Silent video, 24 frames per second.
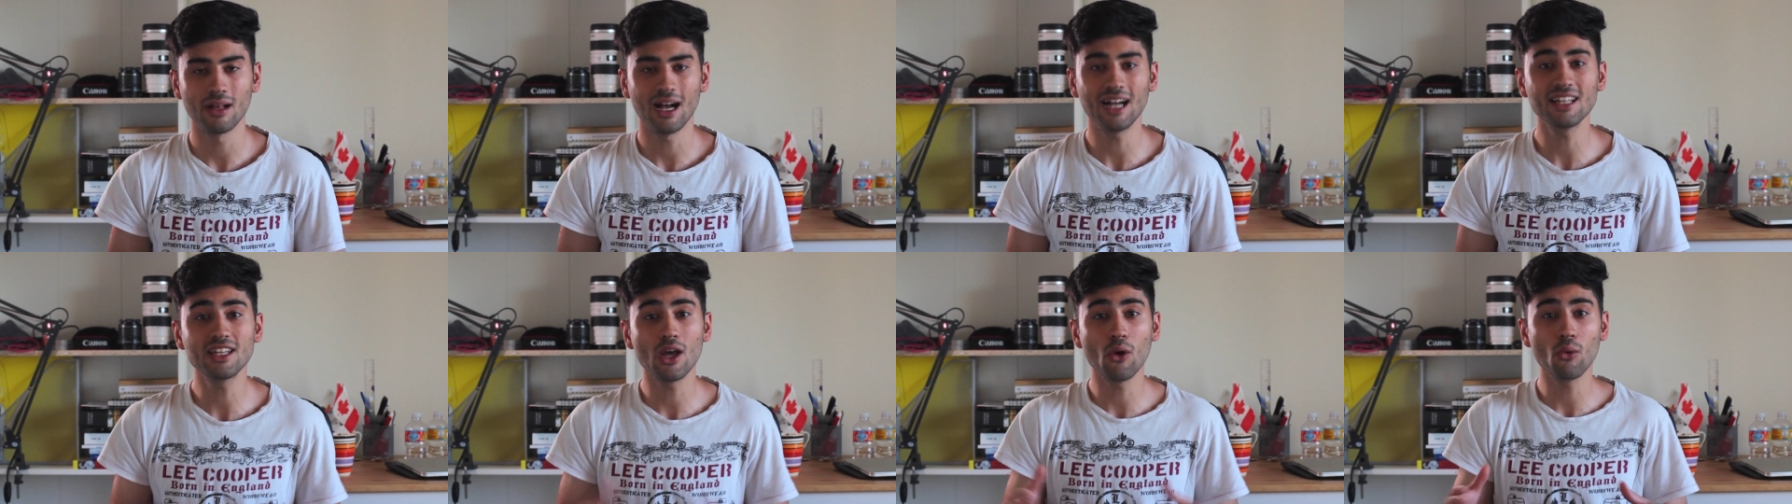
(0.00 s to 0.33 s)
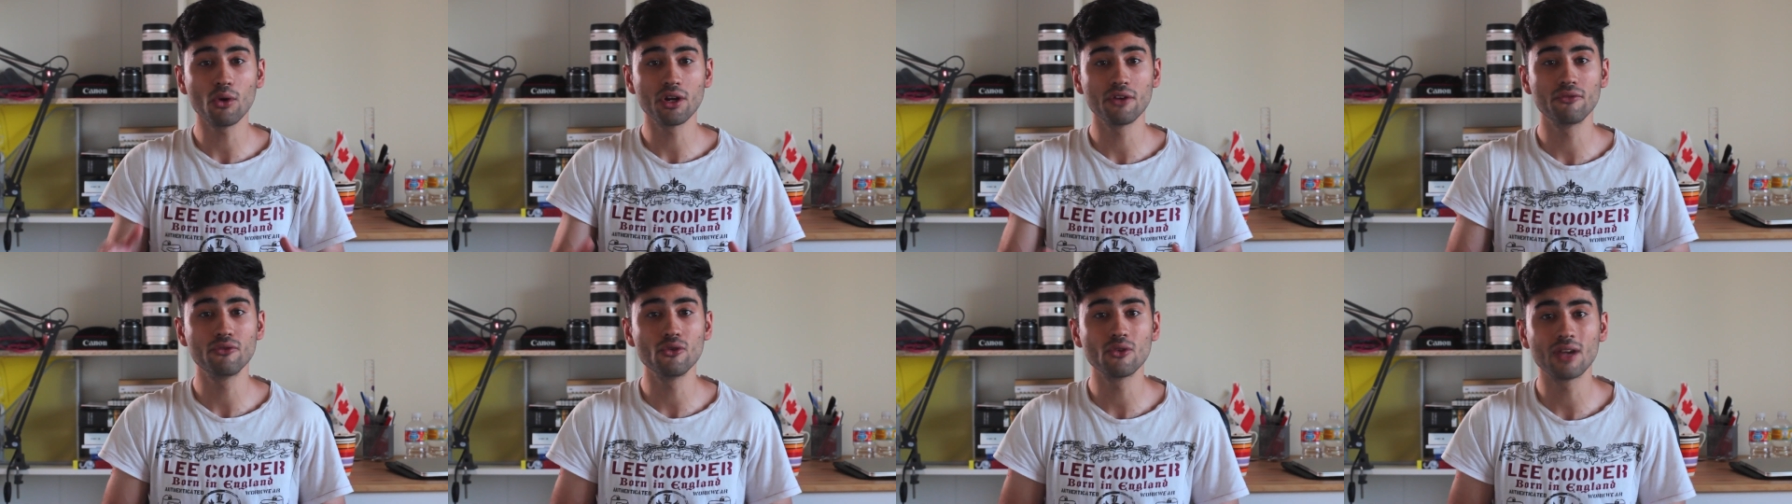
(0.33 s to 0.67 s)
هذا
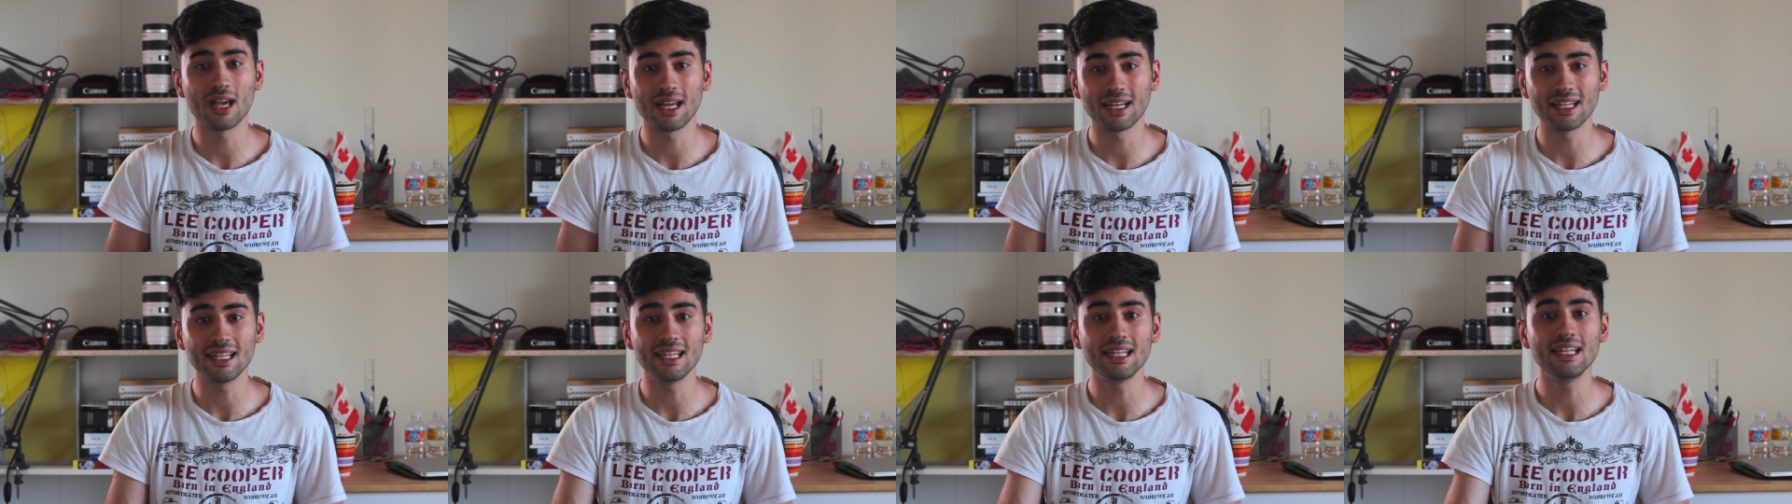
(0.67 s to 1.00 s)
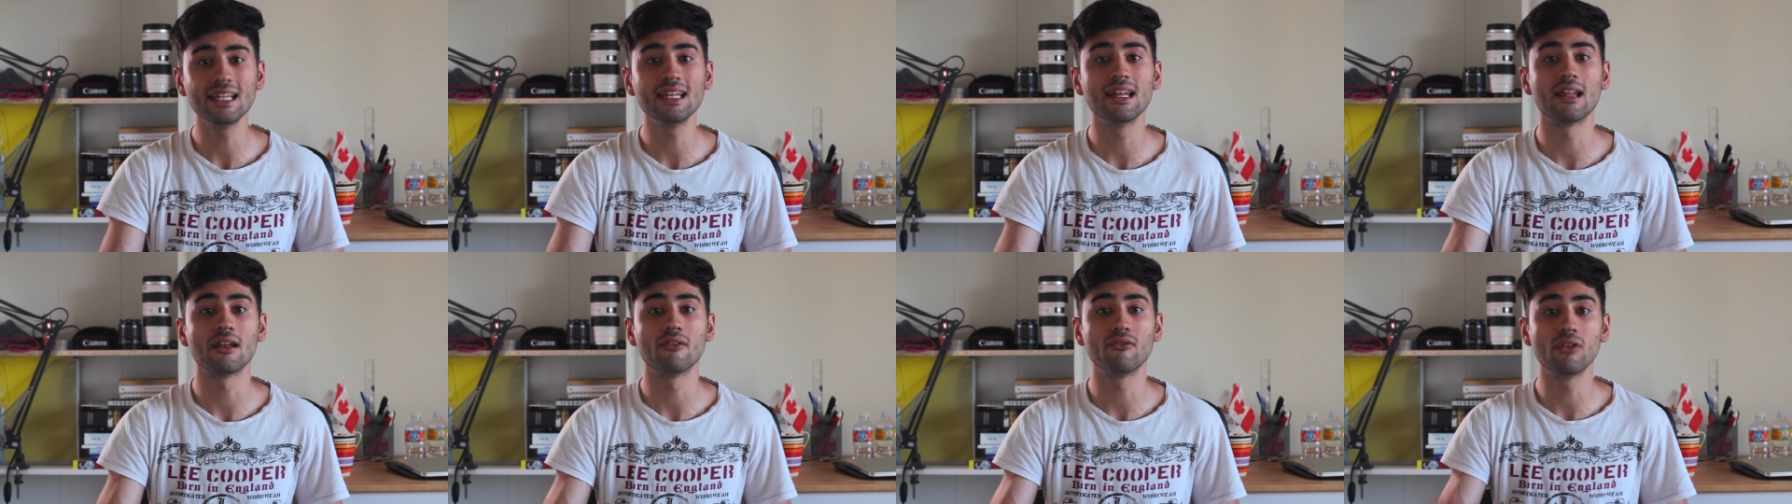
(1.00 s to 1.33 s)
اول ريفيو كان
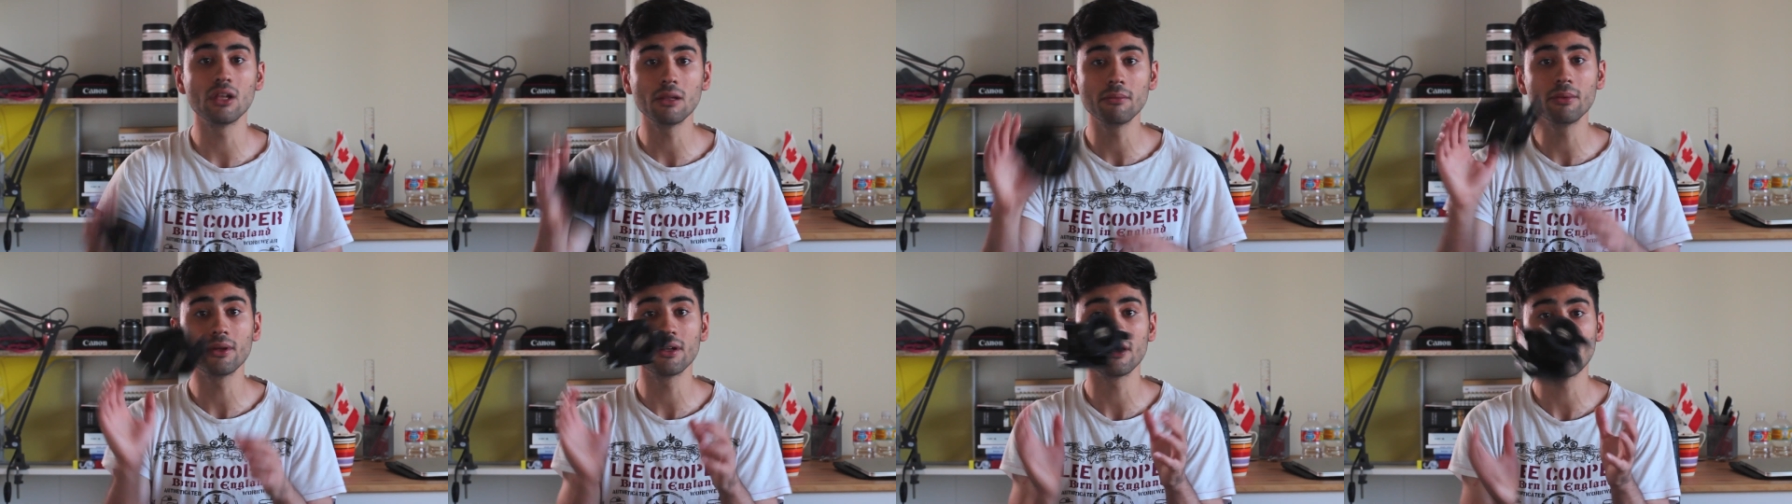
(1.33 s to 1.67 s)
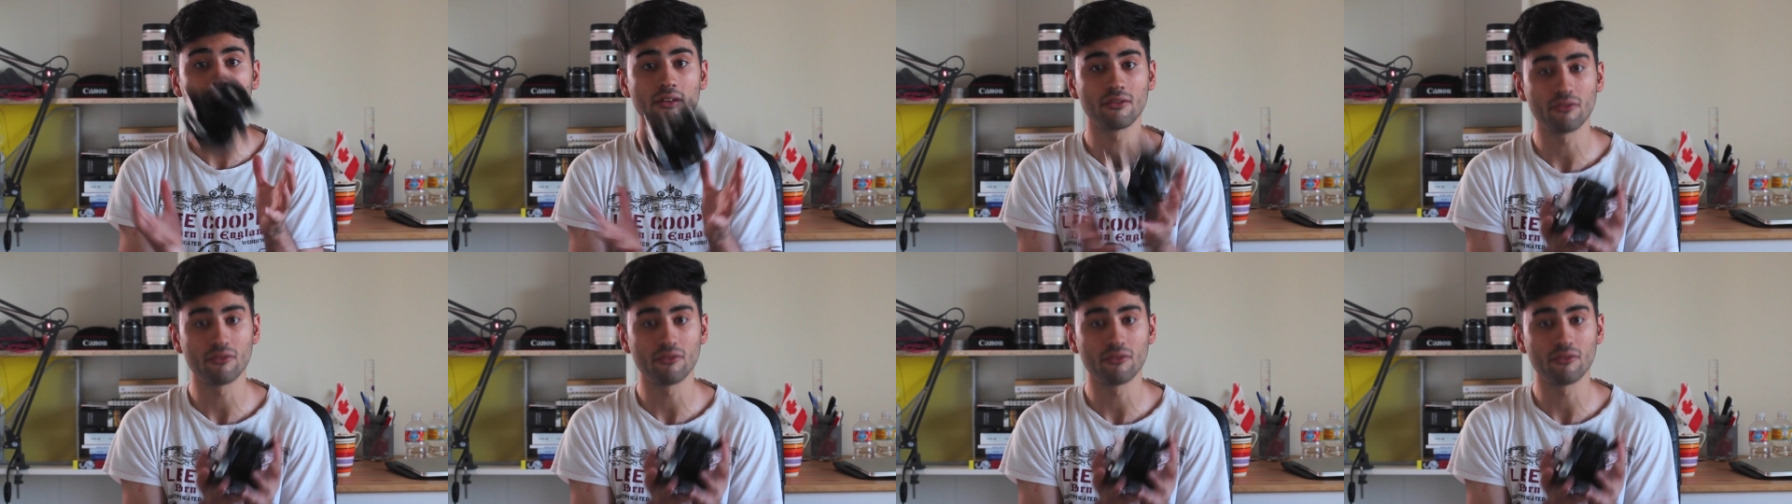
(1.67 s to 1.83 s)
الي للفيلبن